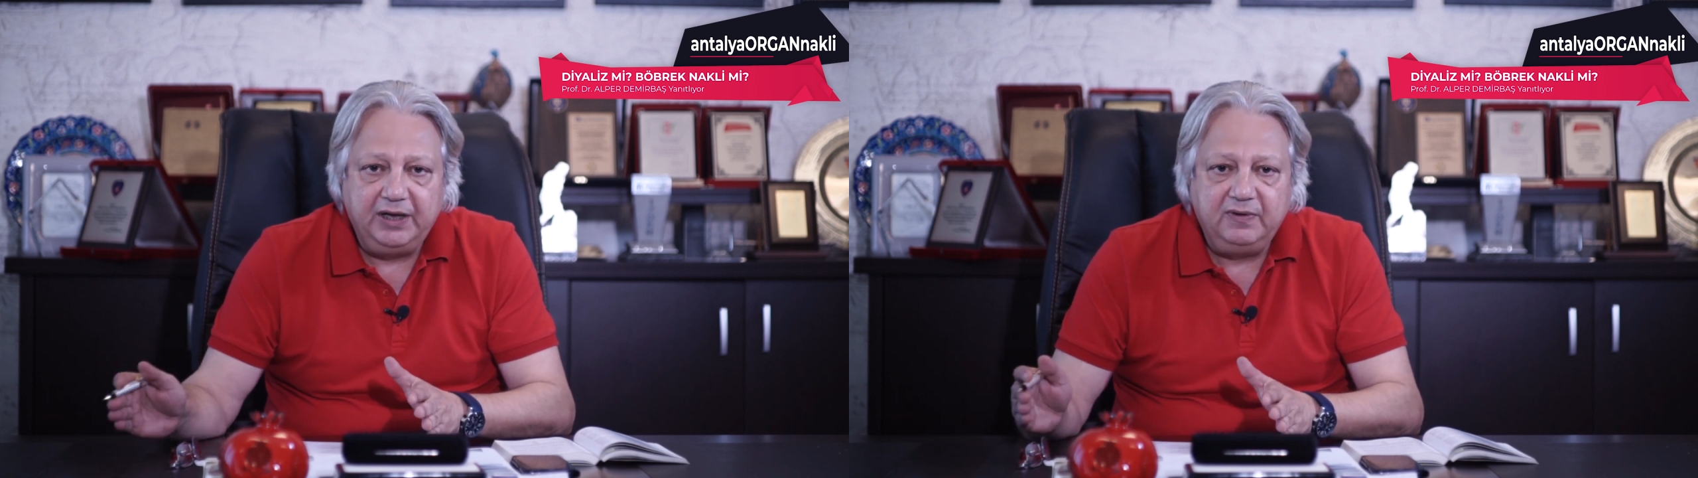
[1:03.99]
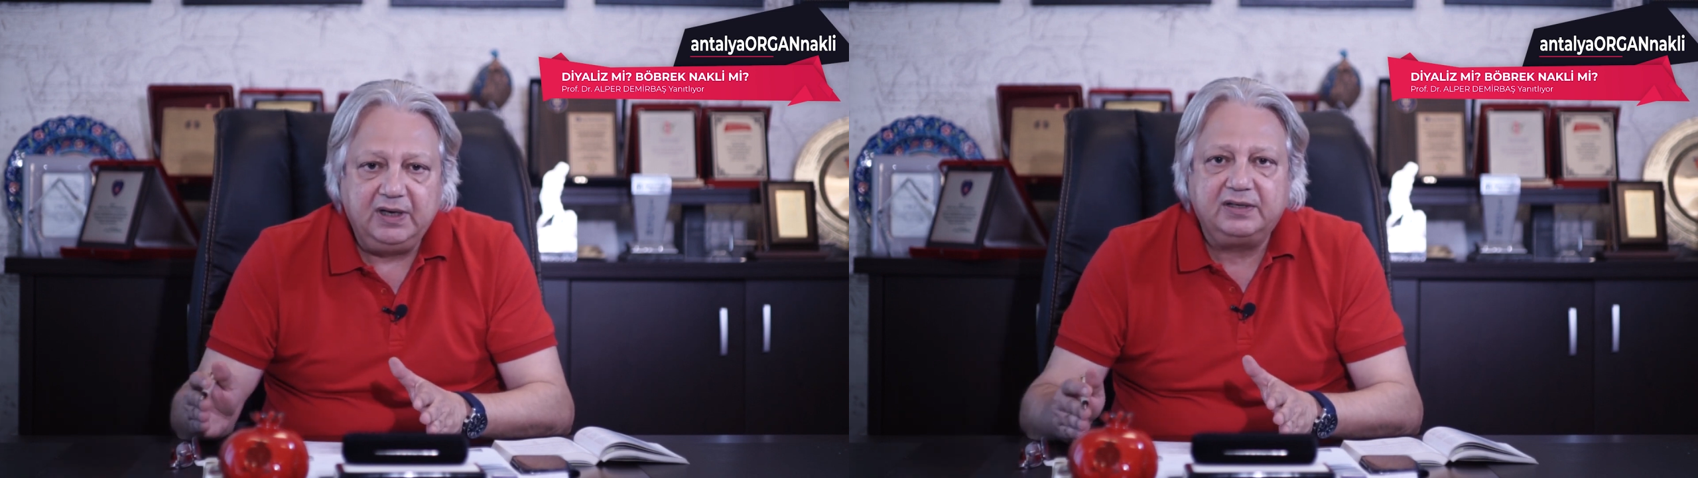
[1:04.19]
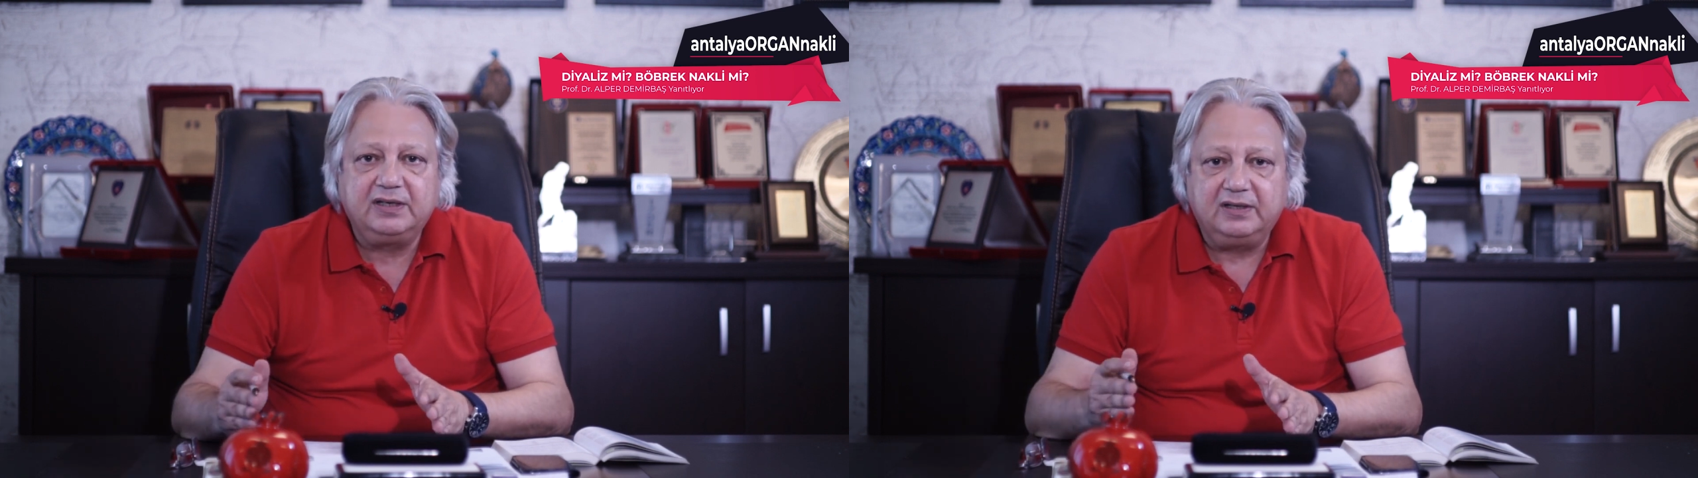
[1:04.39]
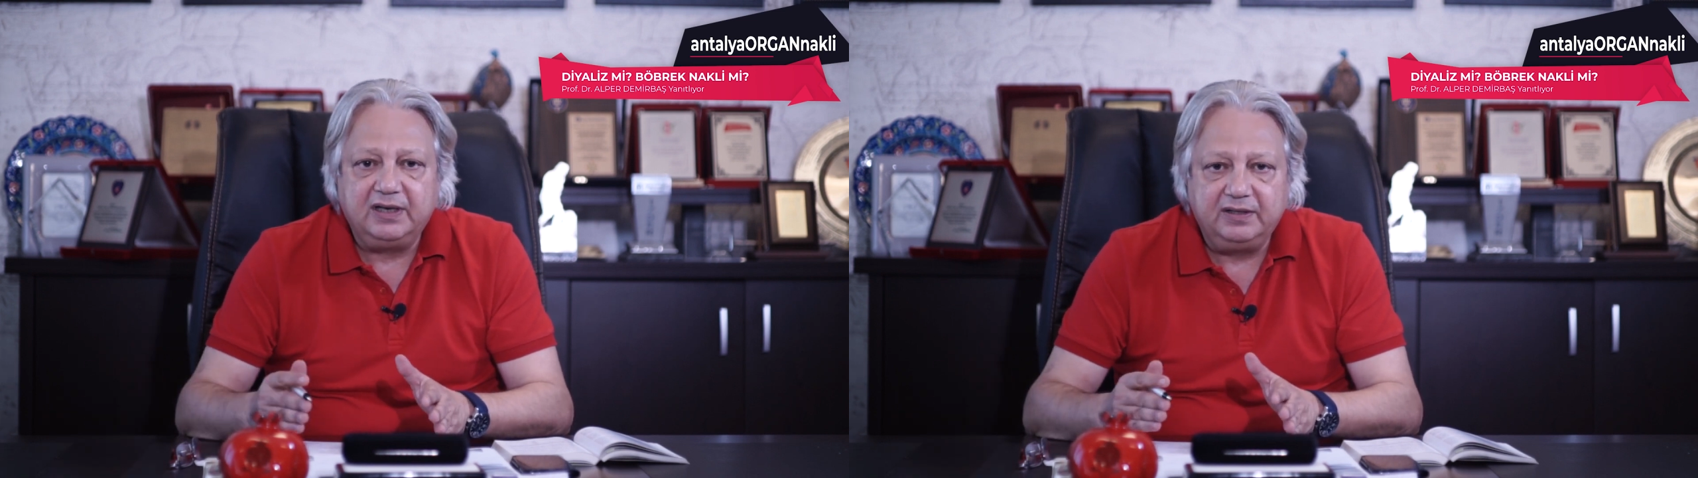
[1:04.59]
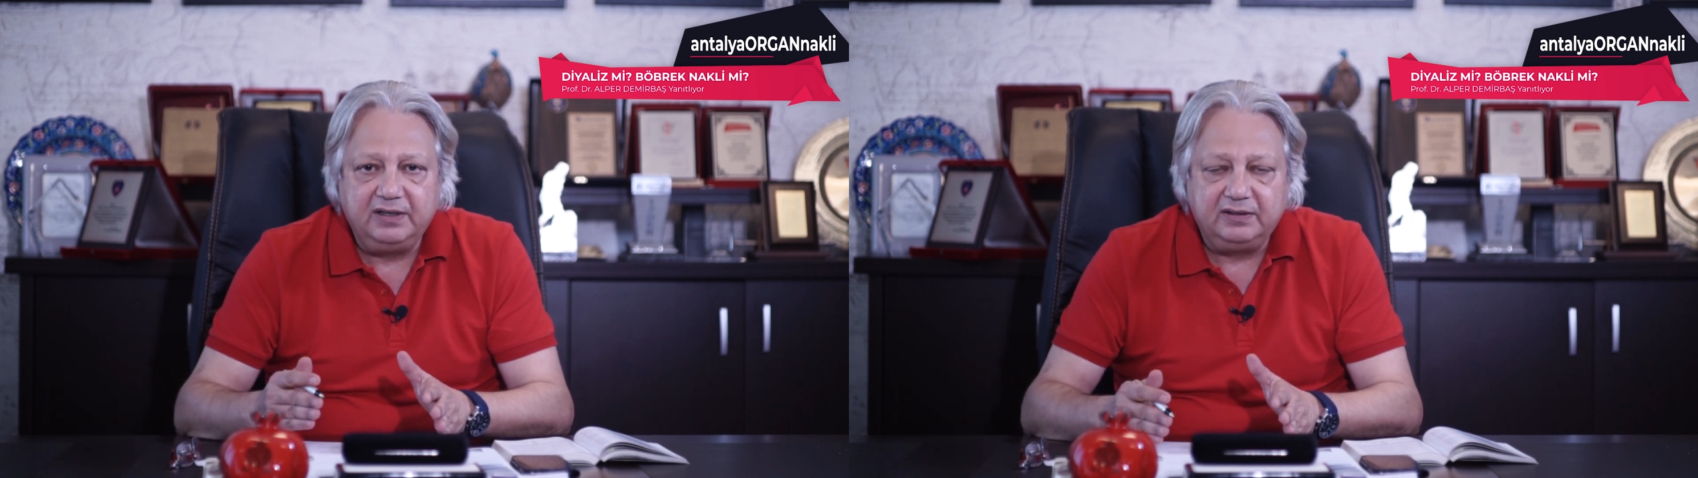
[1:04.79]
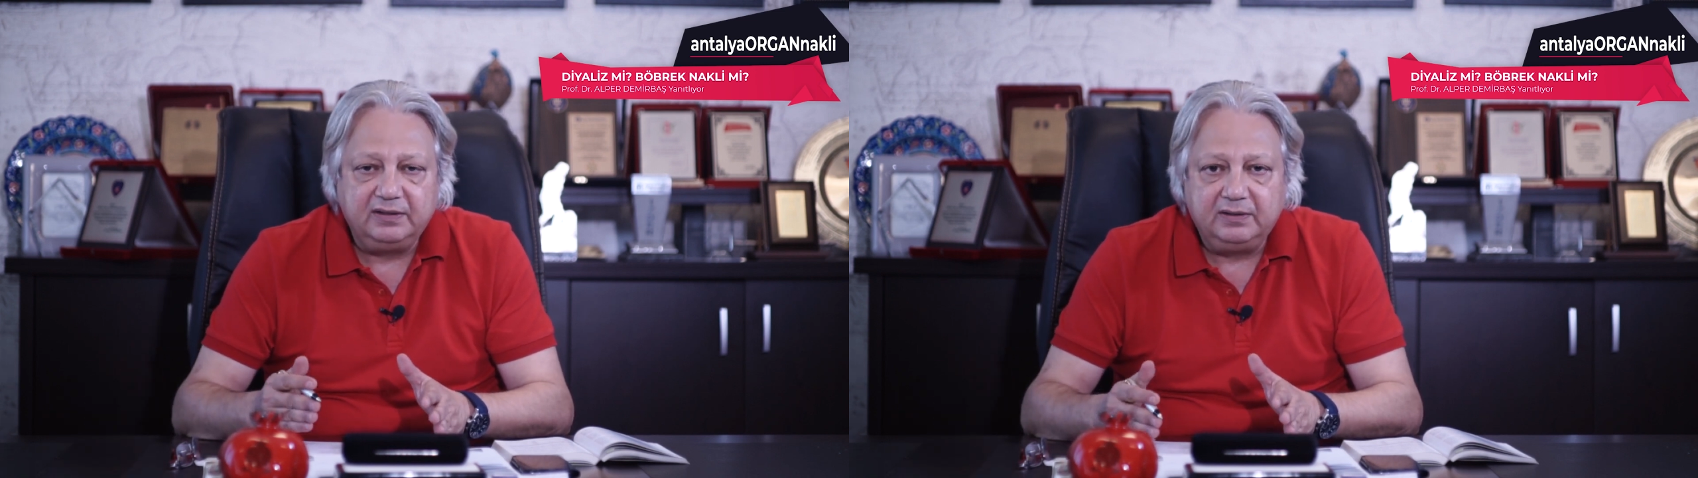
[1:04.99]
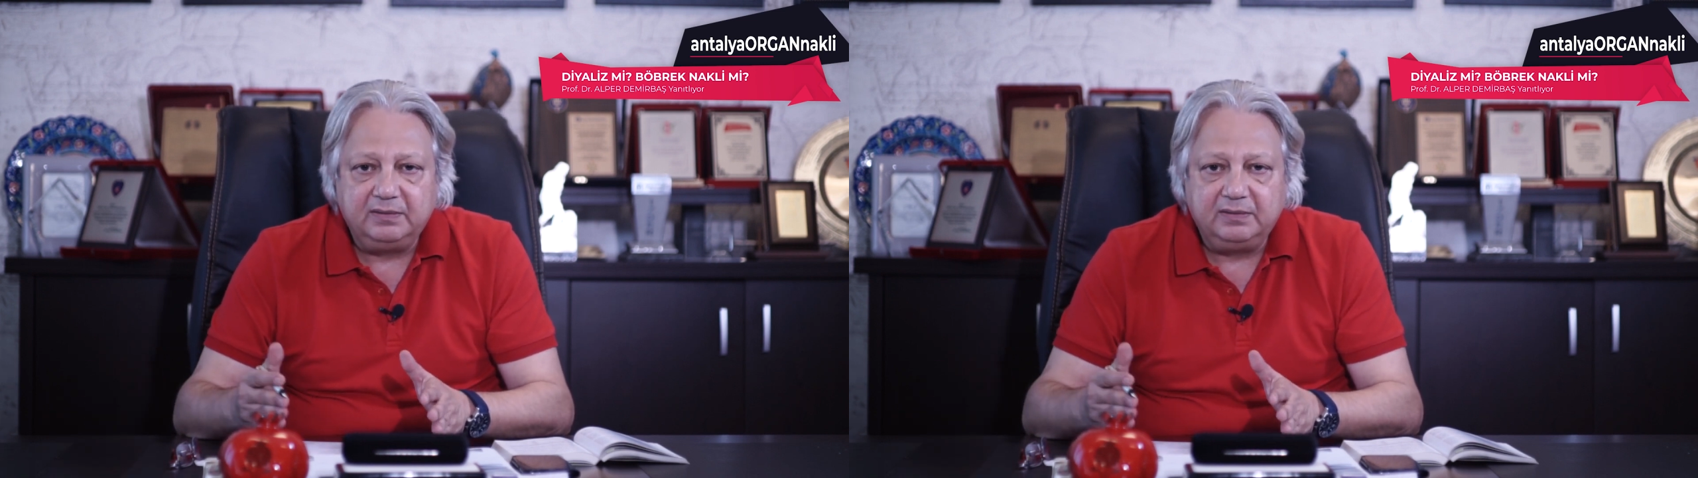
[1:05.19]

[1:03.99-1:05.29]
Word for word: Evin atıklarının